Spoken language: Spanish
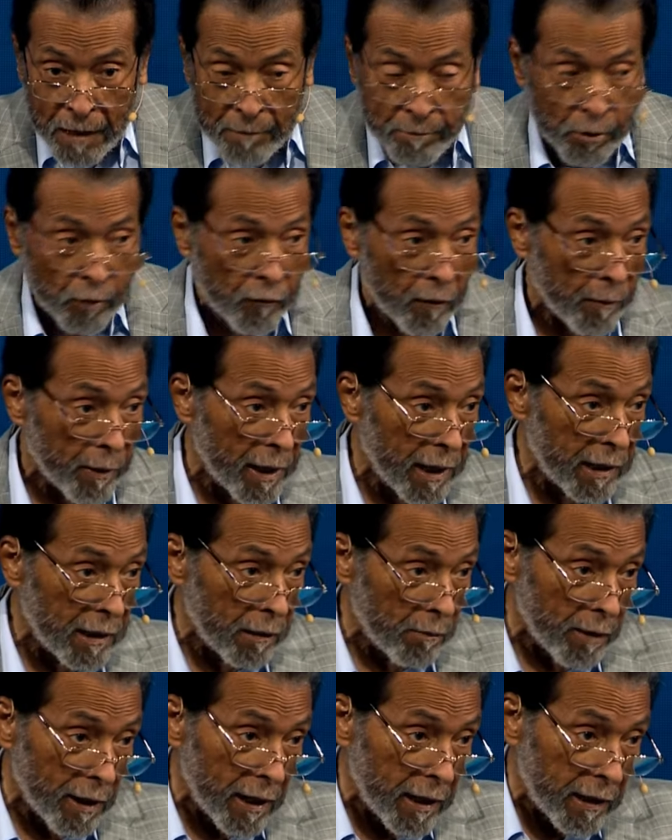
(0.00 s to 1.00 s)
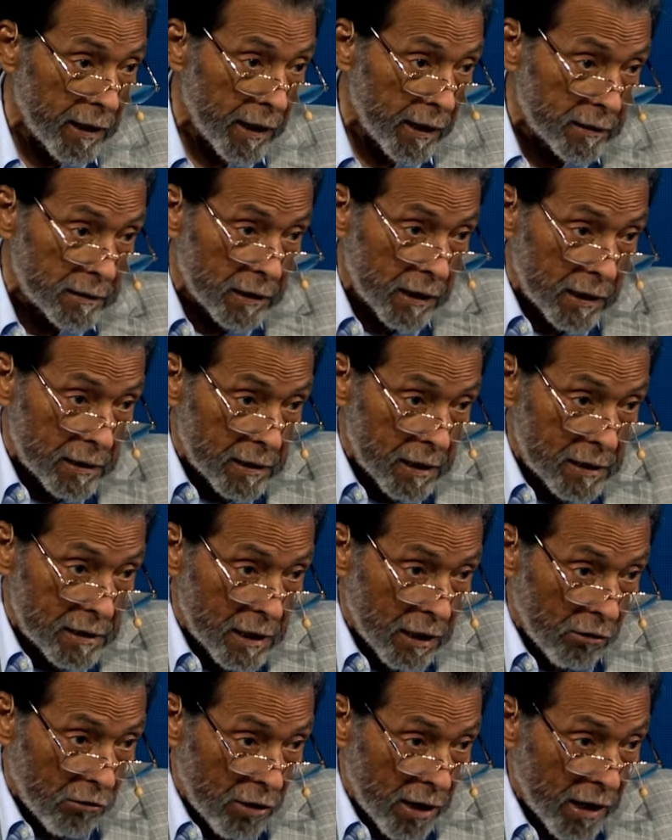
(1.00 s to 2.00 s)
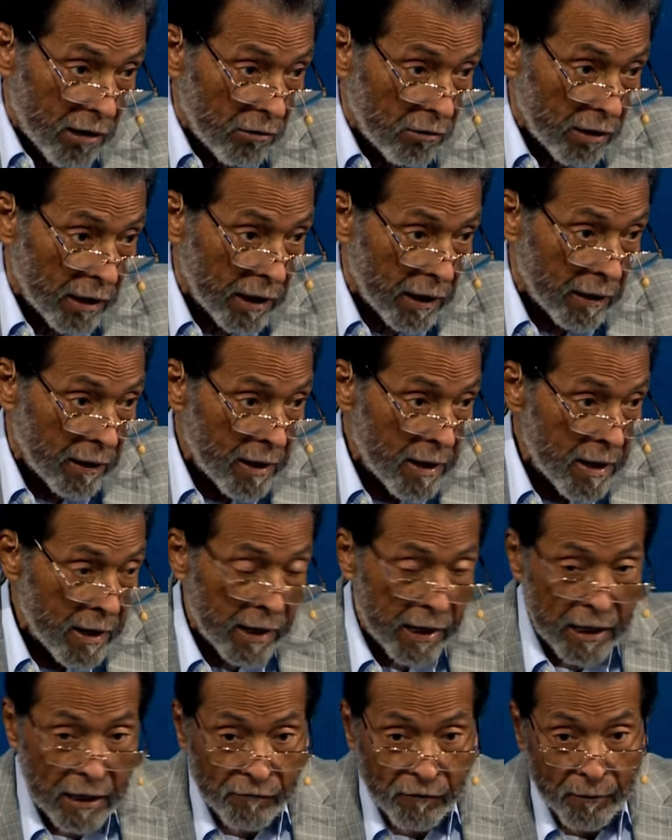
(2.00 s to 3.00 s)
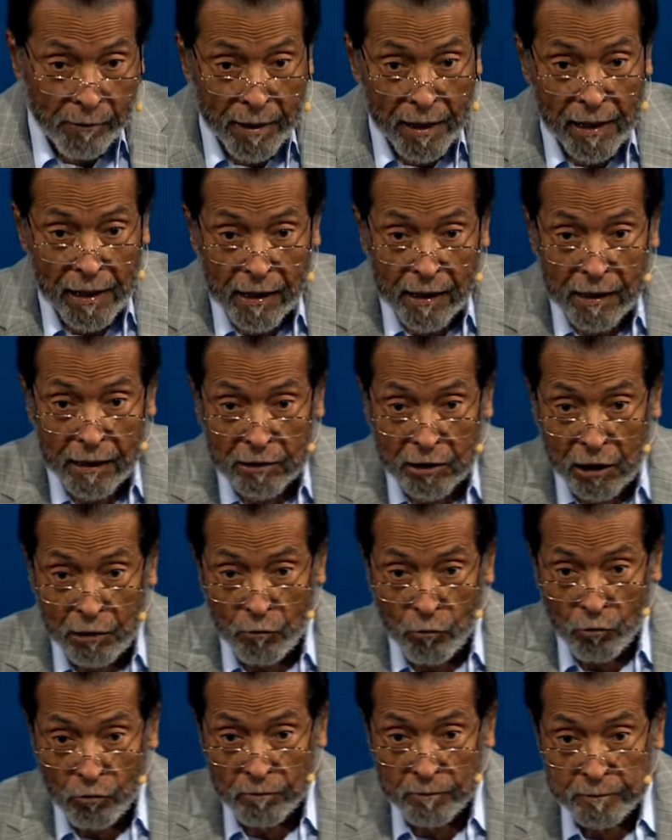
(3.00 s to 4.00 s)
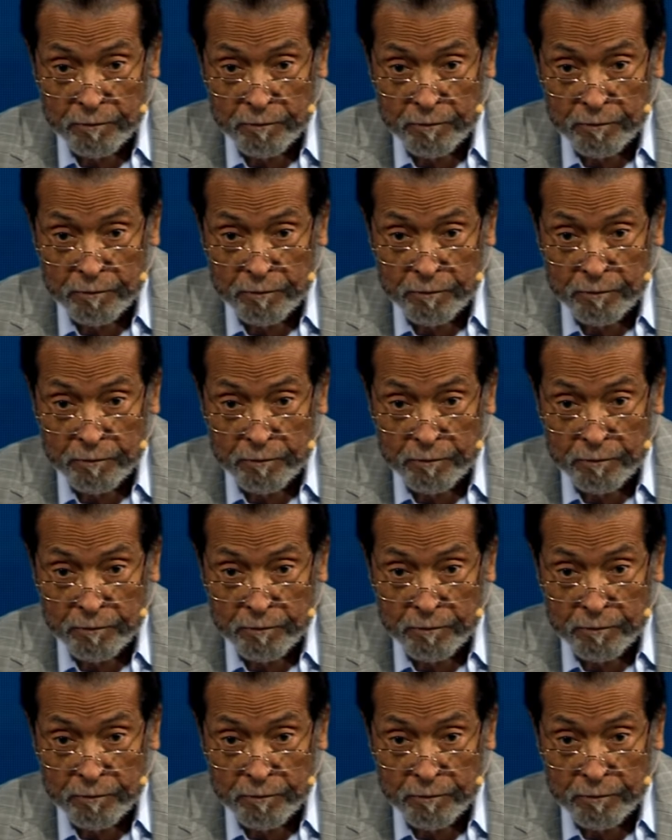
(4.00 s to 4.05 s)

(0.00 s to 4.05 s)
Pero familias de miles de gente que se desarrollaron, cada, cada familia, cada tribu.